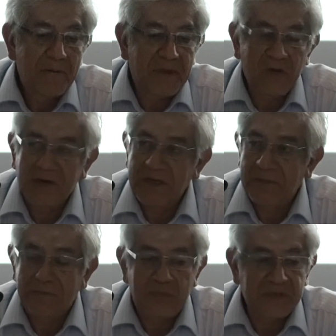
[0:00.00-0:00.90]
pero
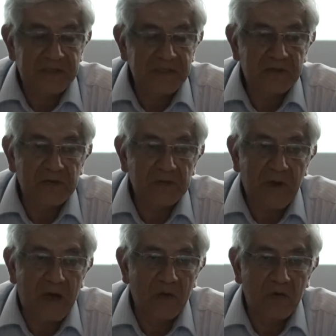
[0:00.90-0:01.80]
que pues esto
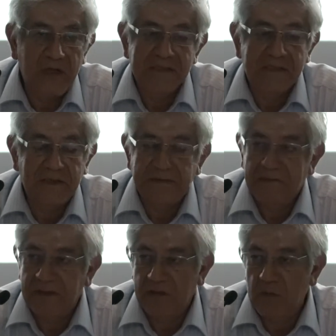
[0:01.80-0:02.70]
adolece
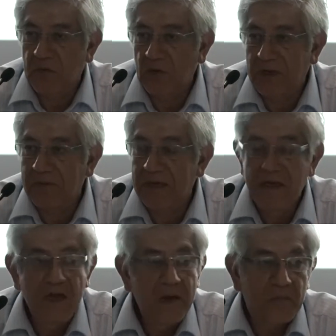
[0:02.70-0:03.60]
de un
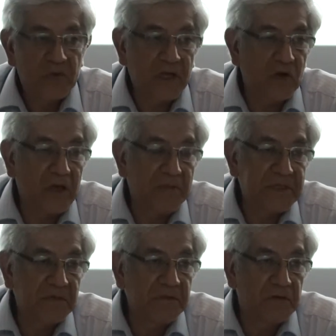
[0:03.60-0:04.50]
problema porque con la
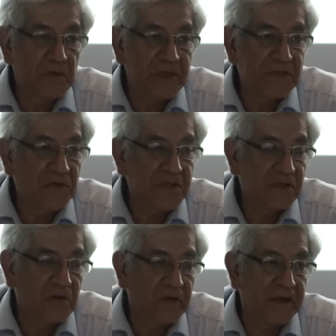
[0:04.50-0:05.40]
misma información
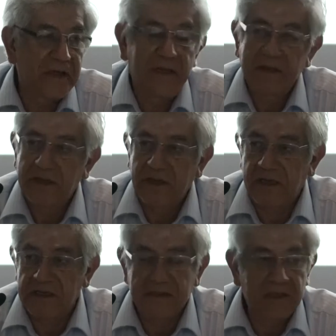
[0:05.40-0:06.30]
histórica,
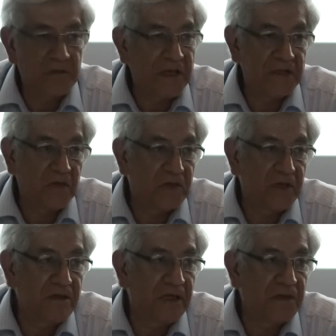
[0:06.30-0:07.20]
que es de 20 o
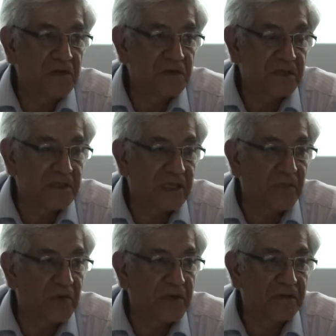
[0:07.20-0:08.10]
30 años, se está
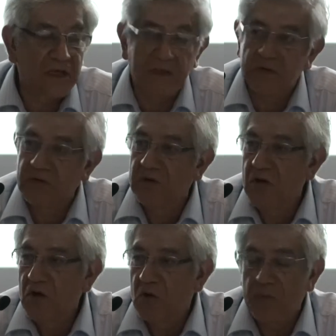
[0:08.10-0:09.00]
proyectando
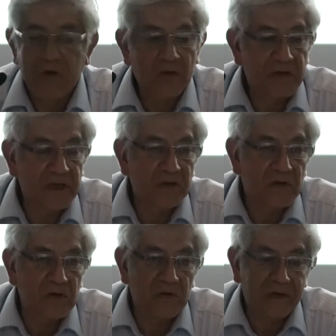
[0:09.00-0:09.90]
un periodo de
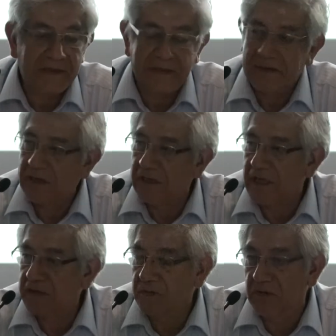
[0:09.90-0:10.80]
retorno que en
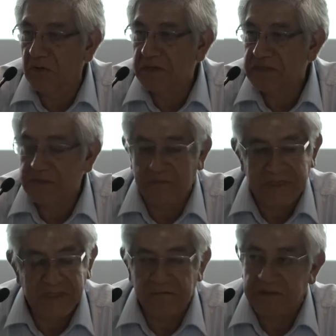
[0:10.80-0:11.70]
realidad no es
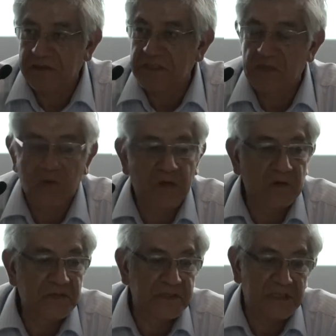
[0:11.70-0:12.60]
más que ficticio
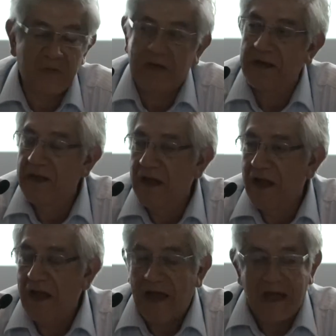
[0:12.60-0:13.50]
cuando se
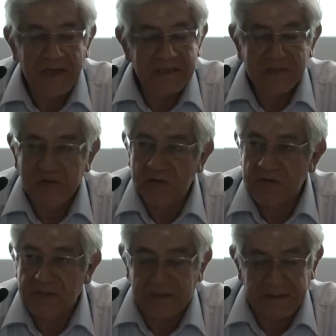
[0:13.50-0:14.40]
lleva a
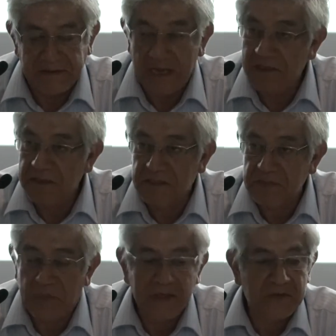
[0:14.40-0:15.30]
estos eh, grandes
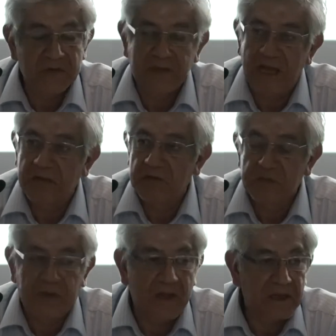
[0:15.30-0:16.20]
espacios de
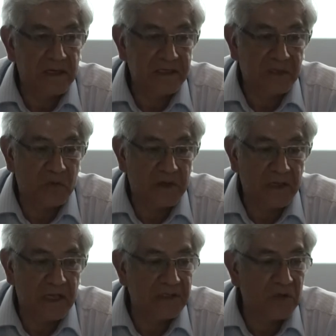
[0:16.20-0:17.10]
años para darle
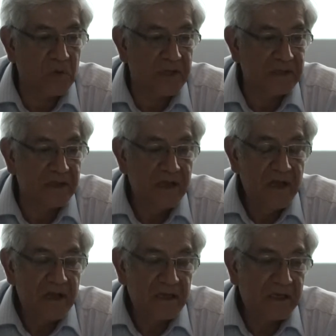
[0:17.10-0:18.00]
seguridad a las obras,
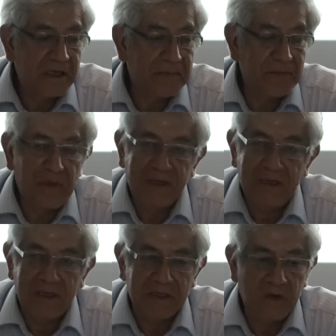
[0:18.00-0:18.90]
y que
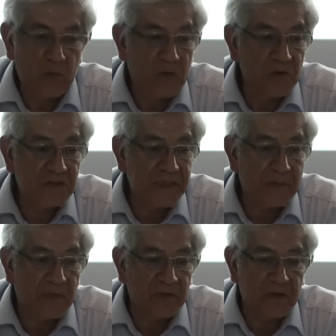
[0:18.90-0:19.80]
eh, como no se ha
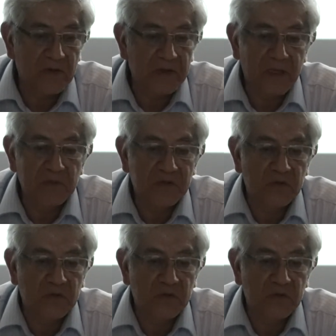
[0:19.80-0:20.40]
podido, digamos,